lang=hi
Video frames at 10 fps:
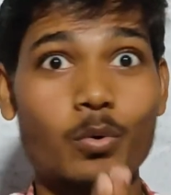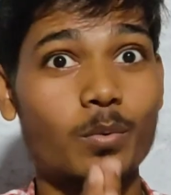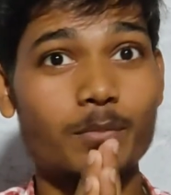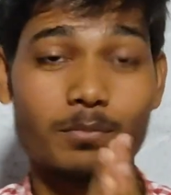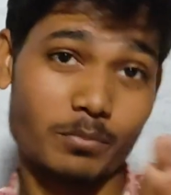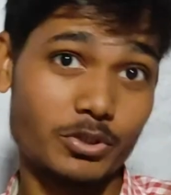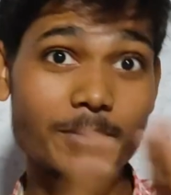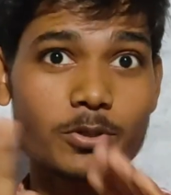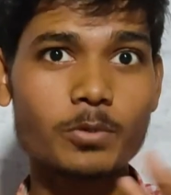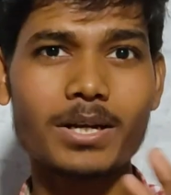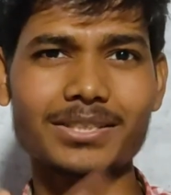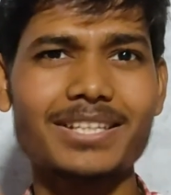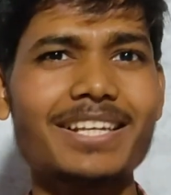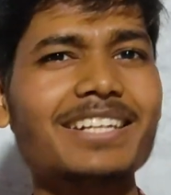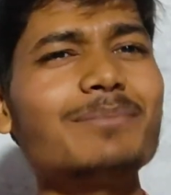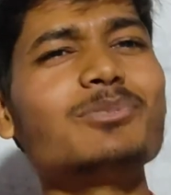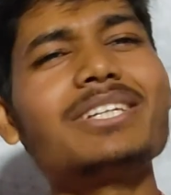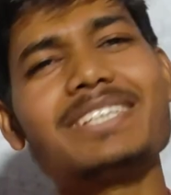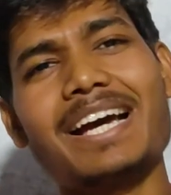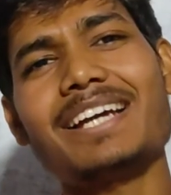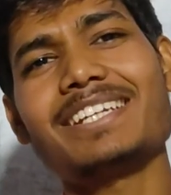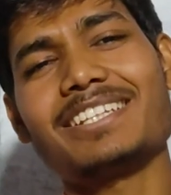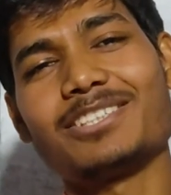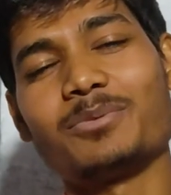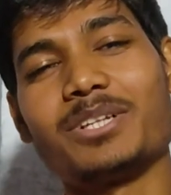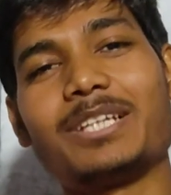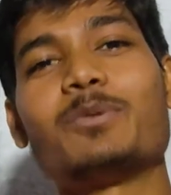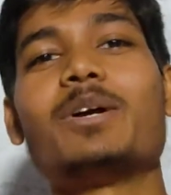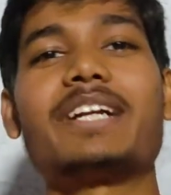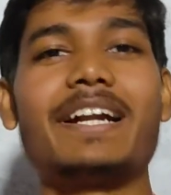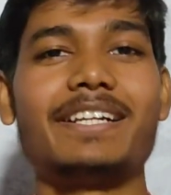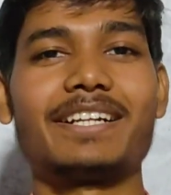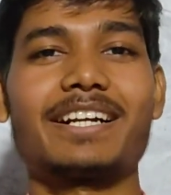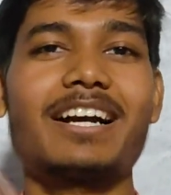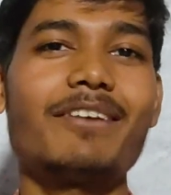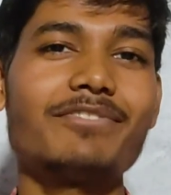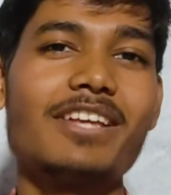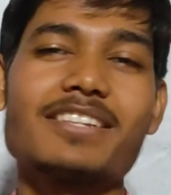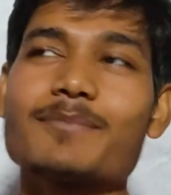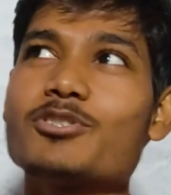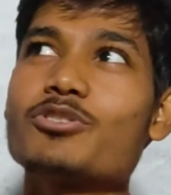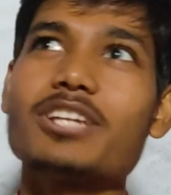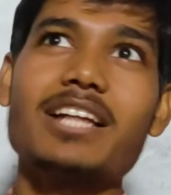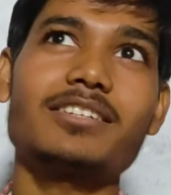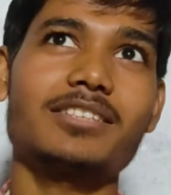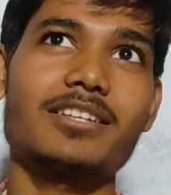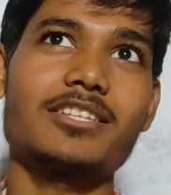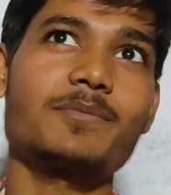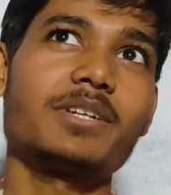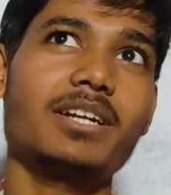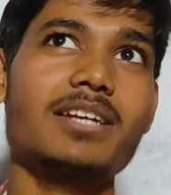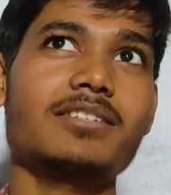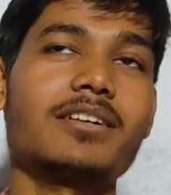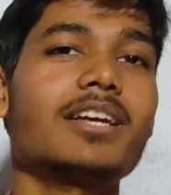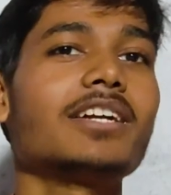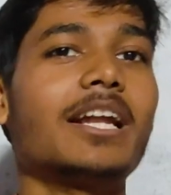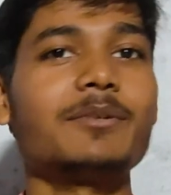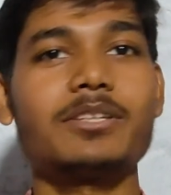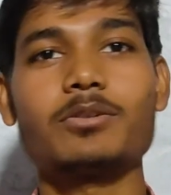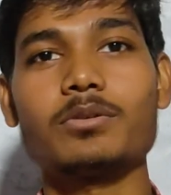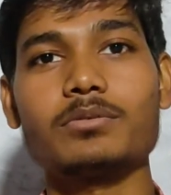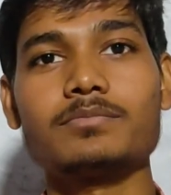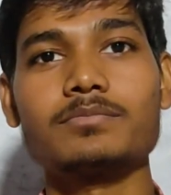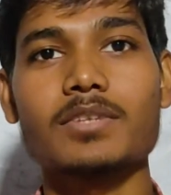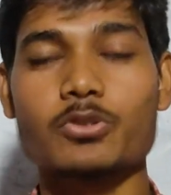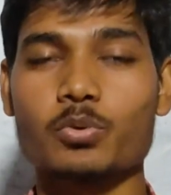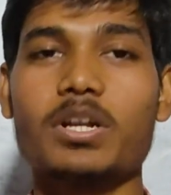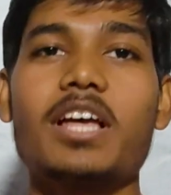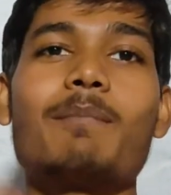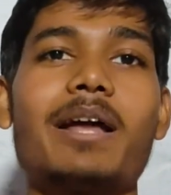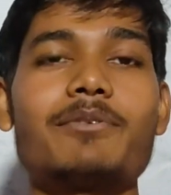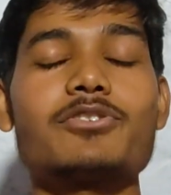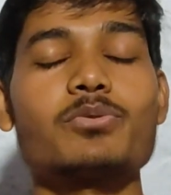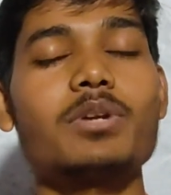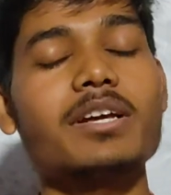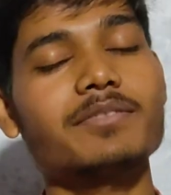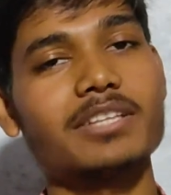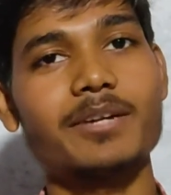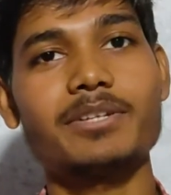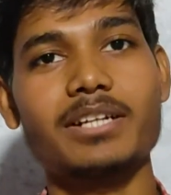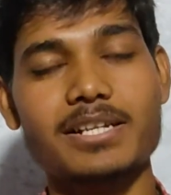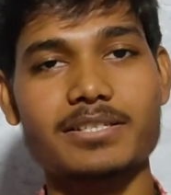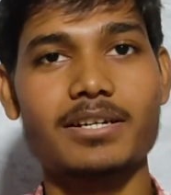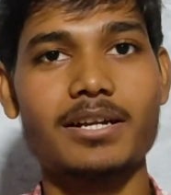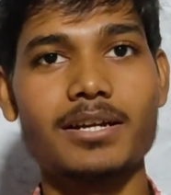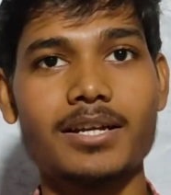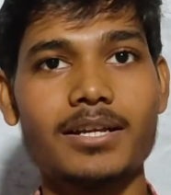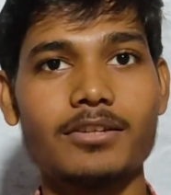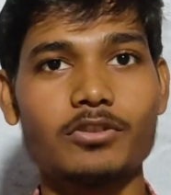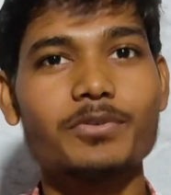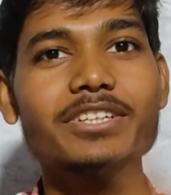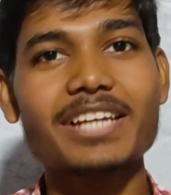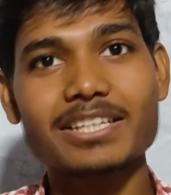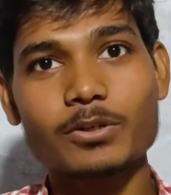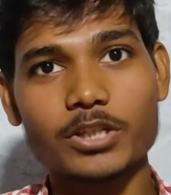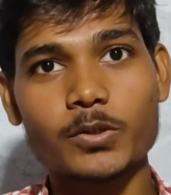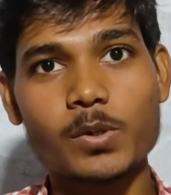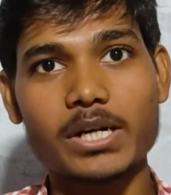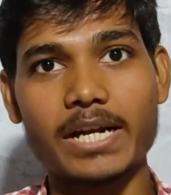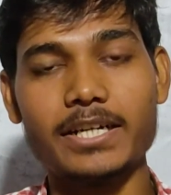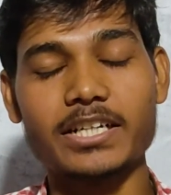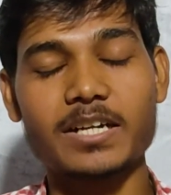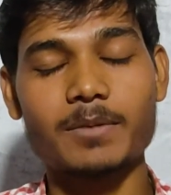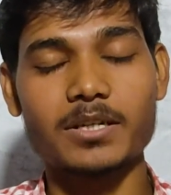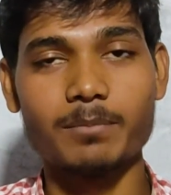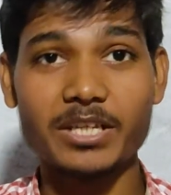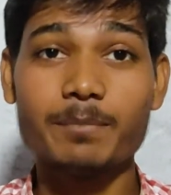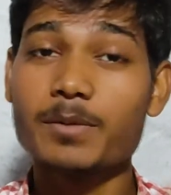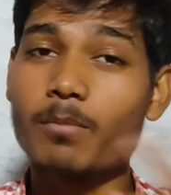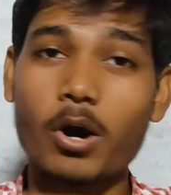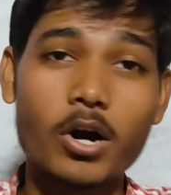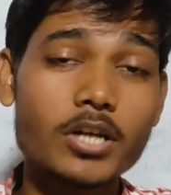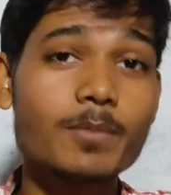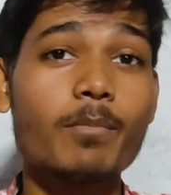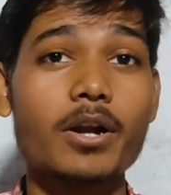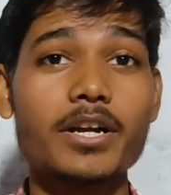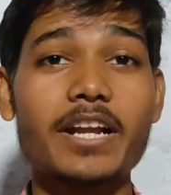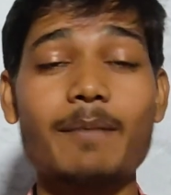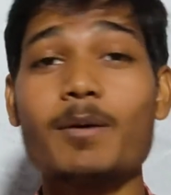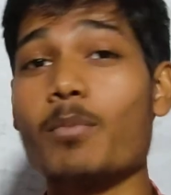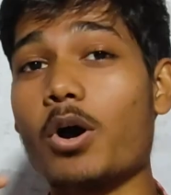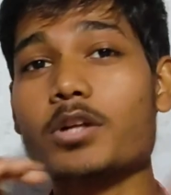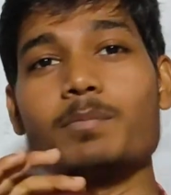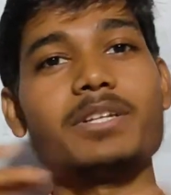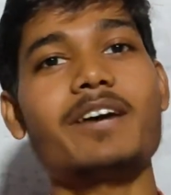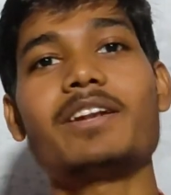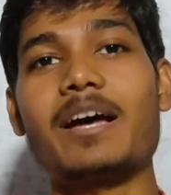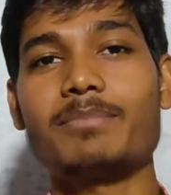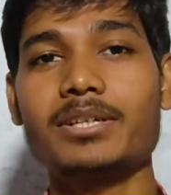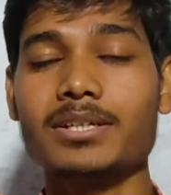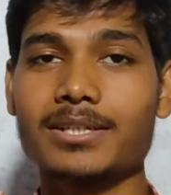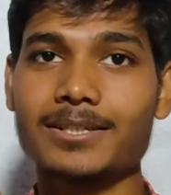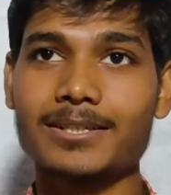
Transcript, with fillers: हो मुझे भी शुरू में लगता था यार कि मुझे क्या याद ज़रूरत है गूगल कैलेंडर का काफ़ी सब चीज़ तो याद रहता है दस बजे क्लास करना है ग्यारह बजे सोना है बारह बजे सोना है तेरह बजे क्लास करना तो फिर क्या ज़रूरत है गूगल कैलेंडर का बट बिलीव मी बहुत इंपॉर्टेंट ऐप है बहुत मज़ा वाला ऐप है